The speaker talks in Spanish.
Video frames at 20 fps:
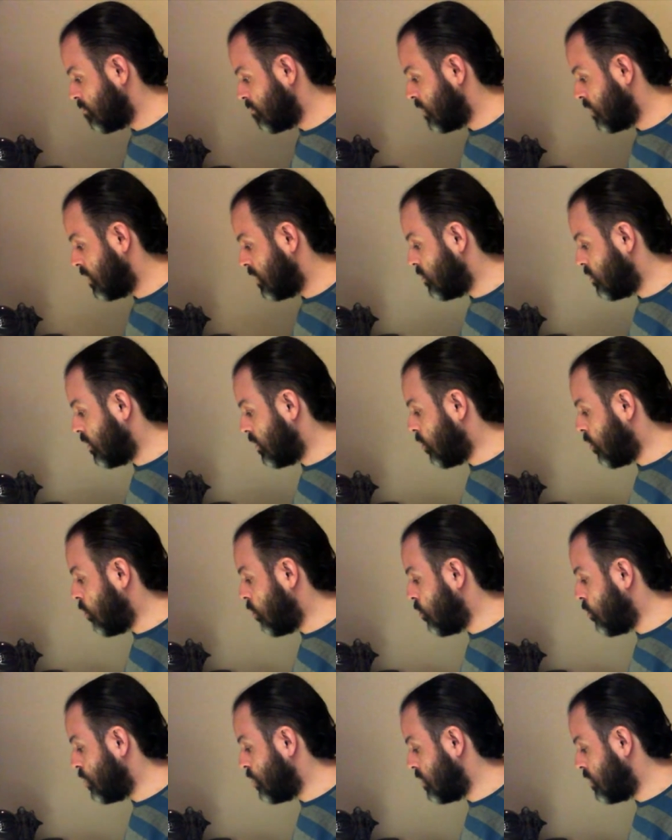Luego
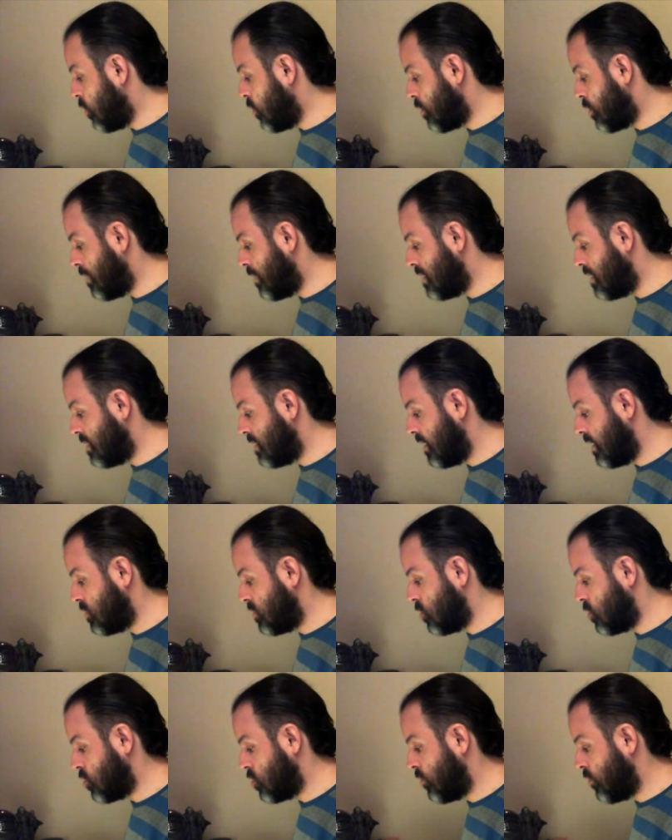hubo un enorme y
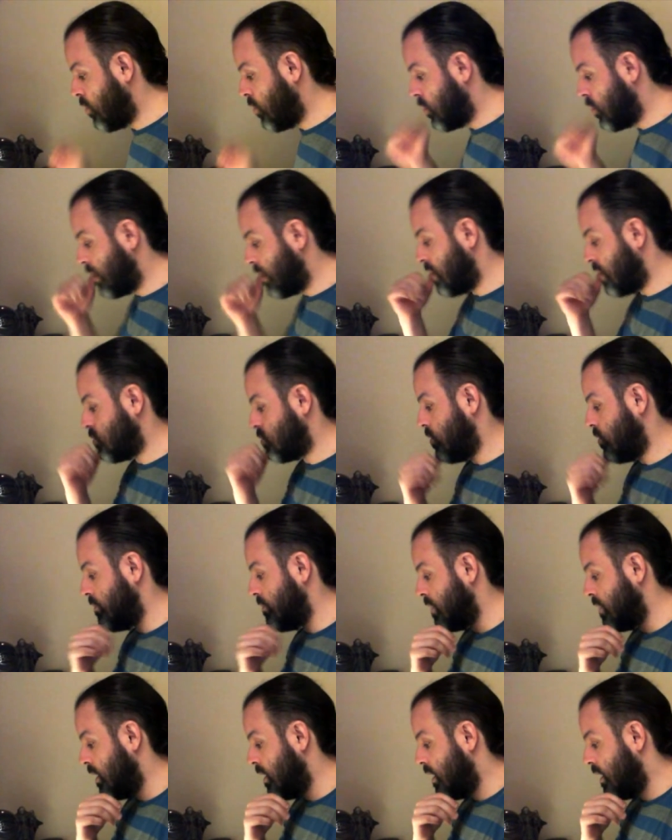silencioso fogonazo,
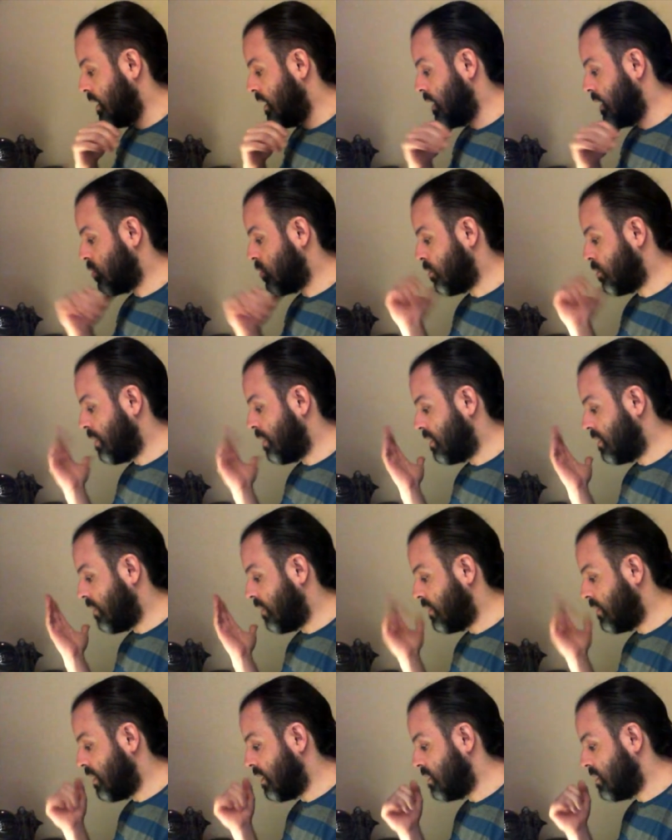y la tormenta
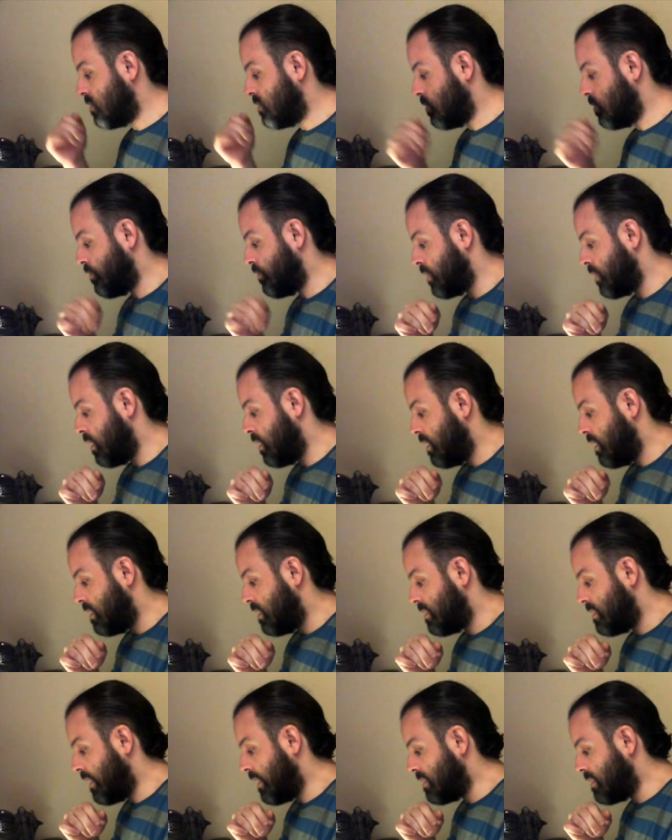finalizó.
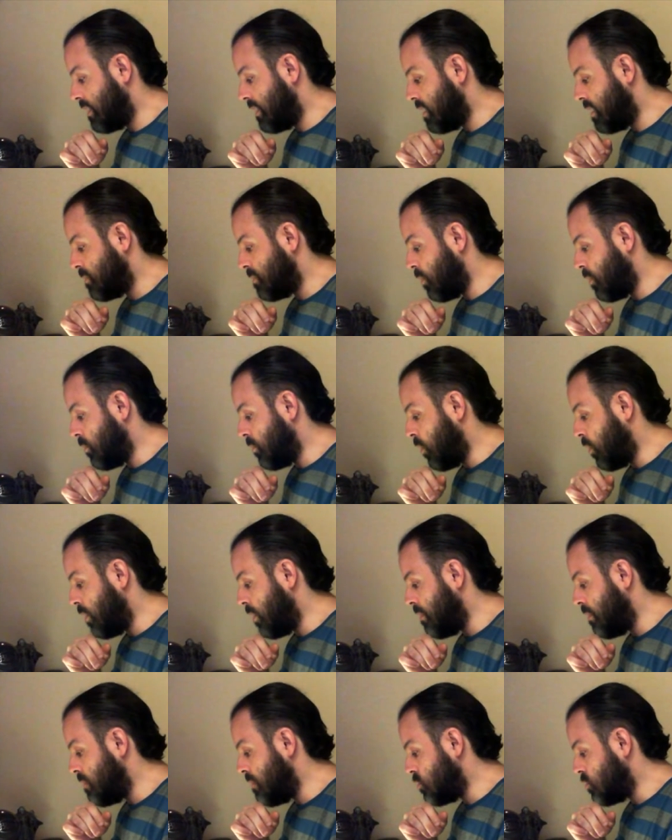Zack se desplomó y
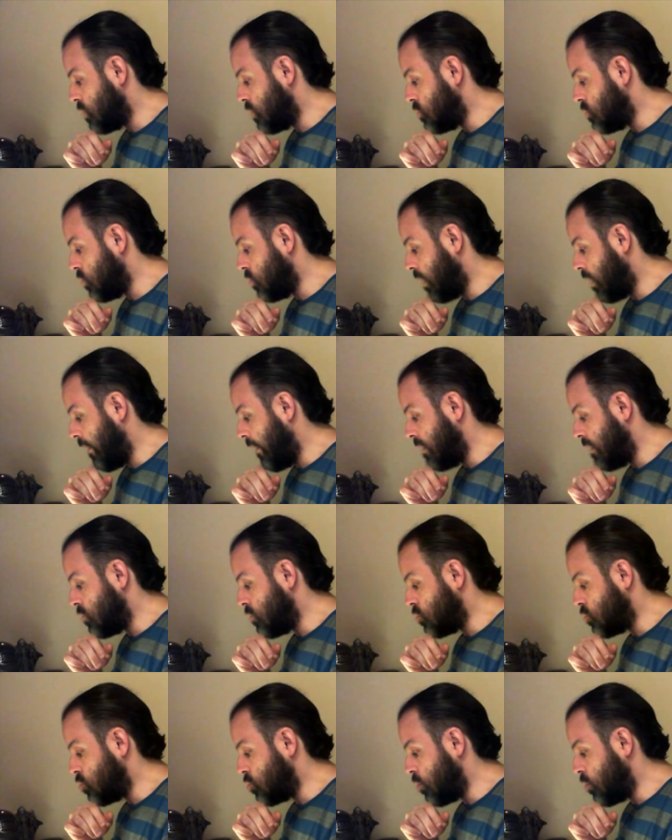vimos que su cabello,
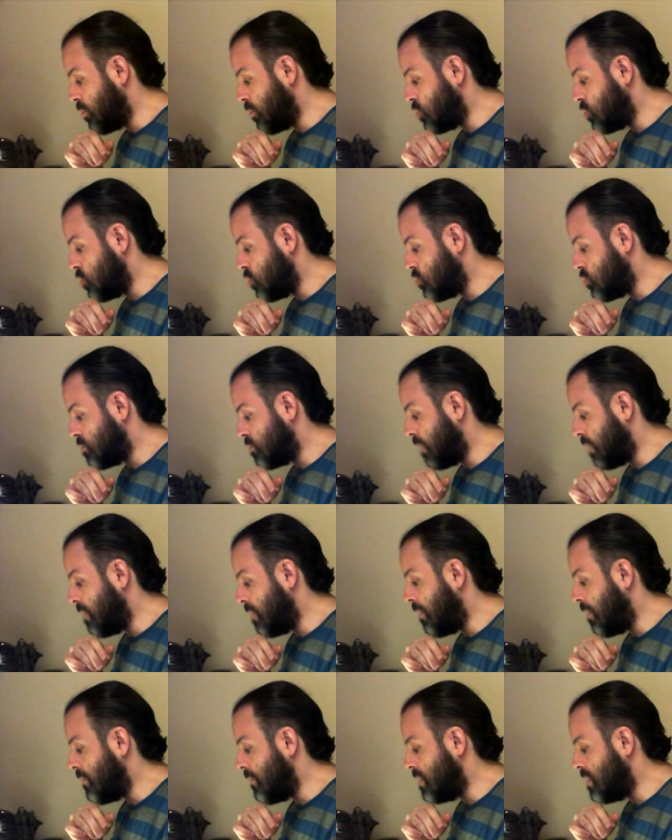sus hombros y su
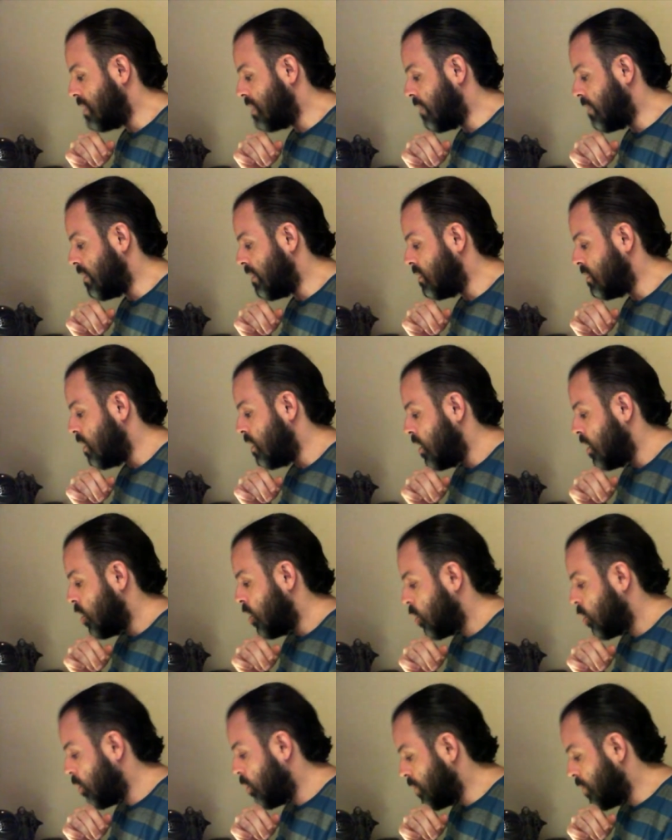espalda brillaban
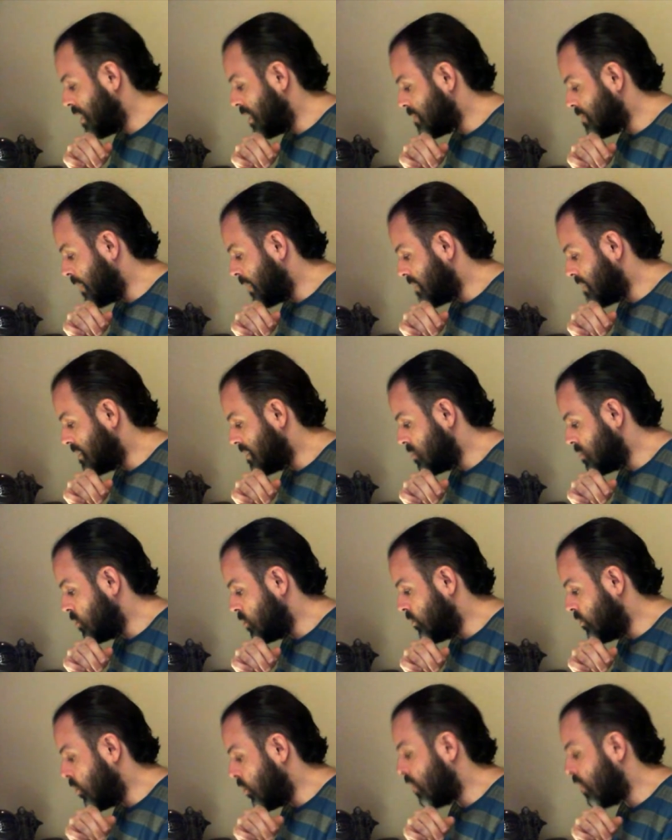como las brasas de
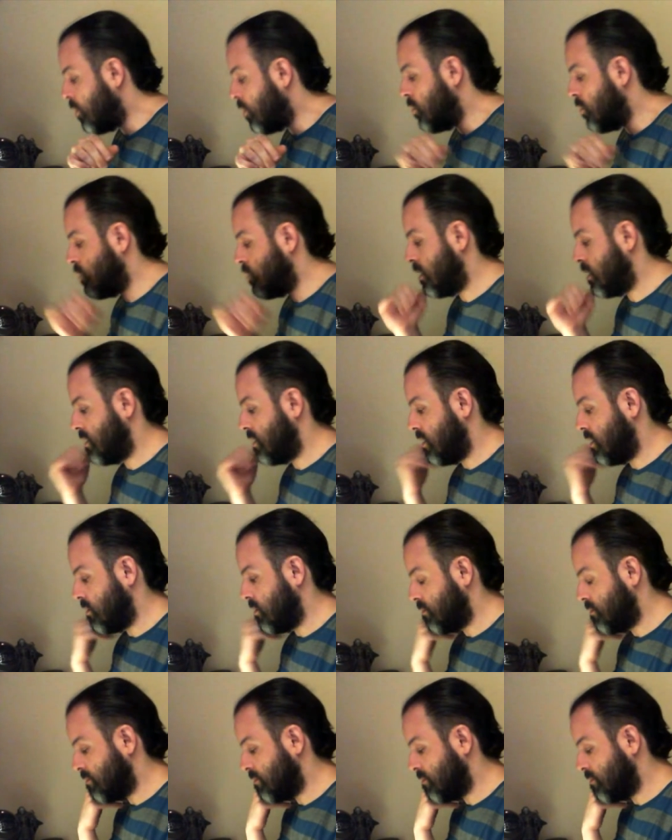un fuego mortecino.